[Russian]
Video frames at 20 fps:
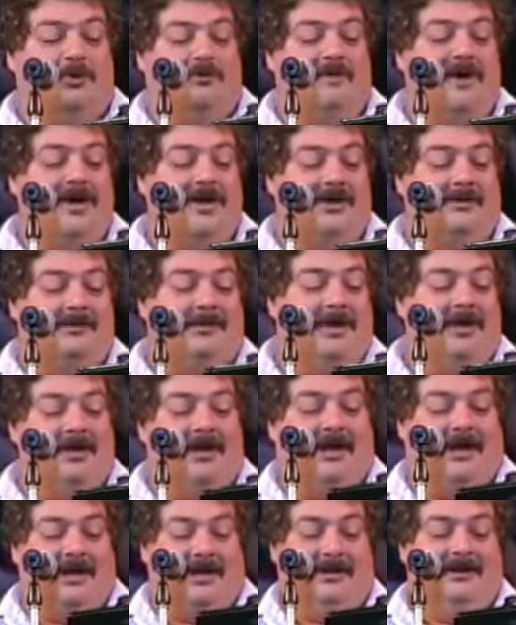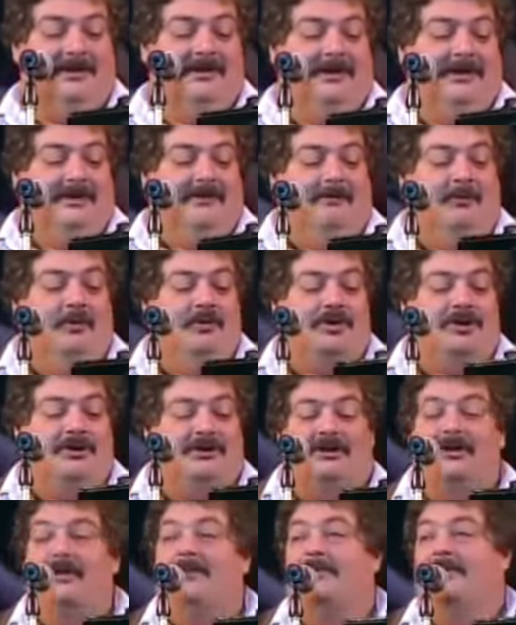буквально моля,
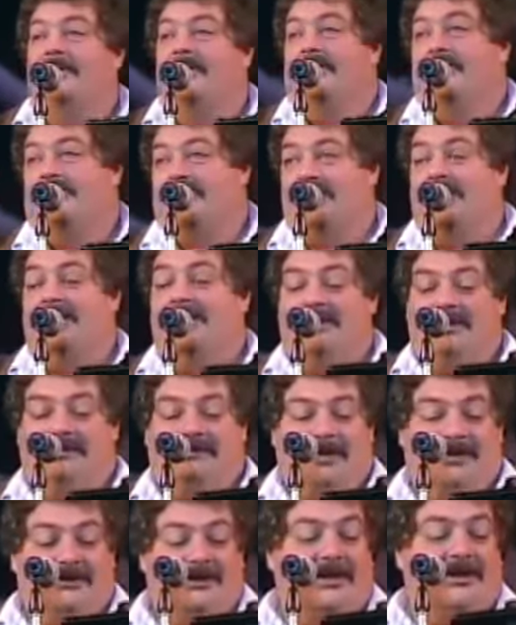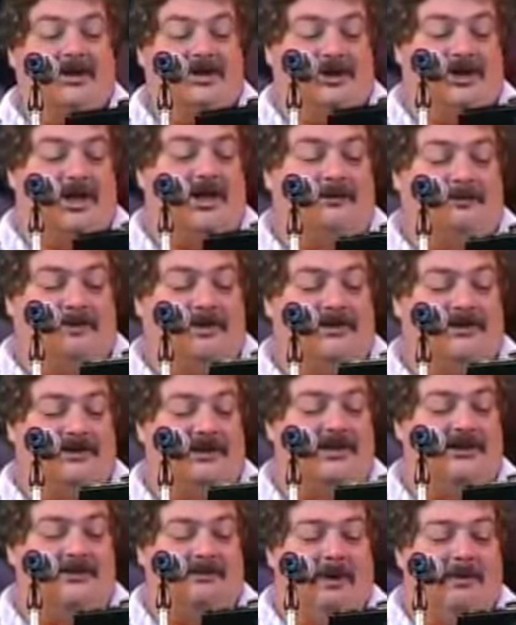может, ты мне решение подаришь, как мне
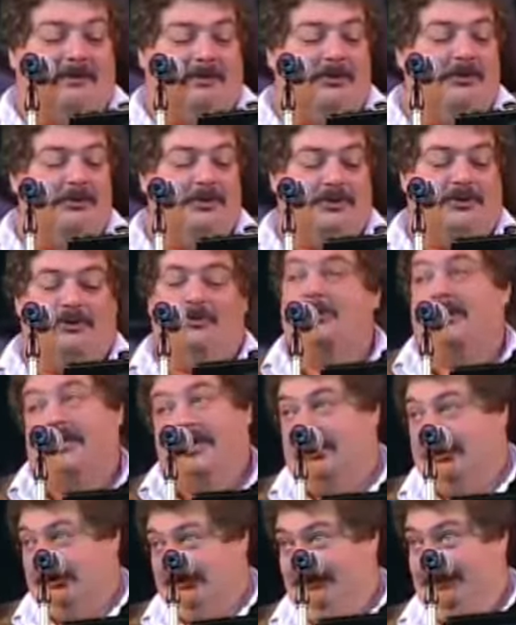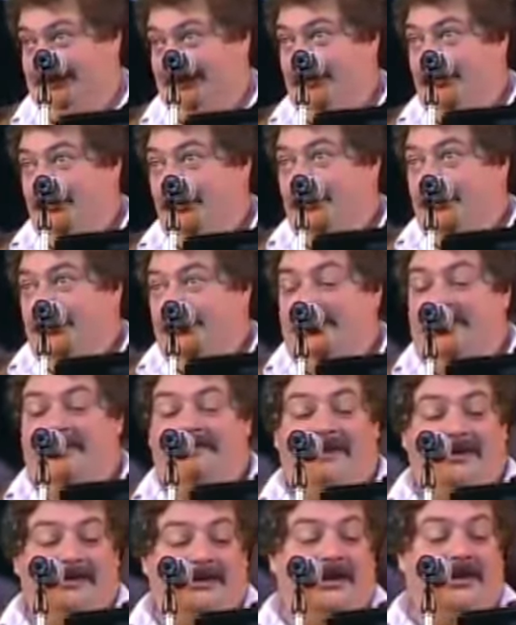сделать бабло из нуля? Не
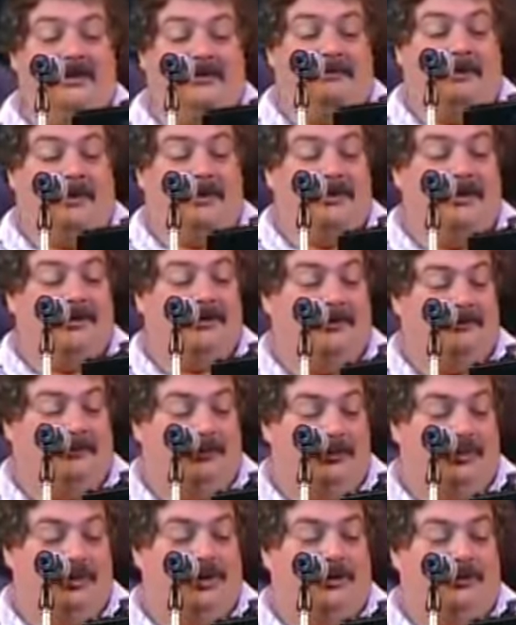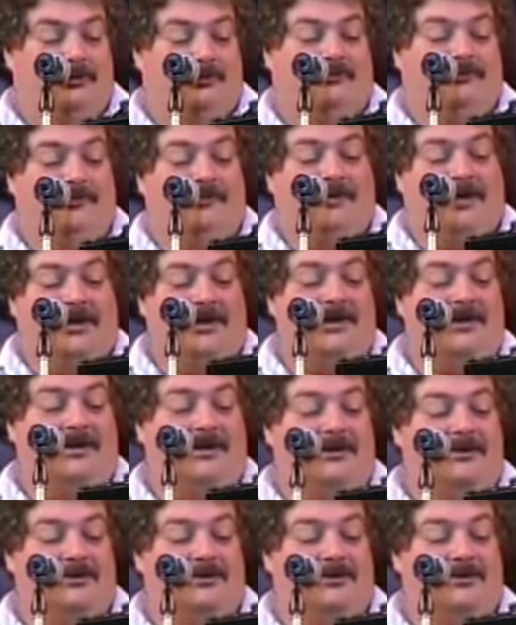хватает монеты бюджету. В феврале,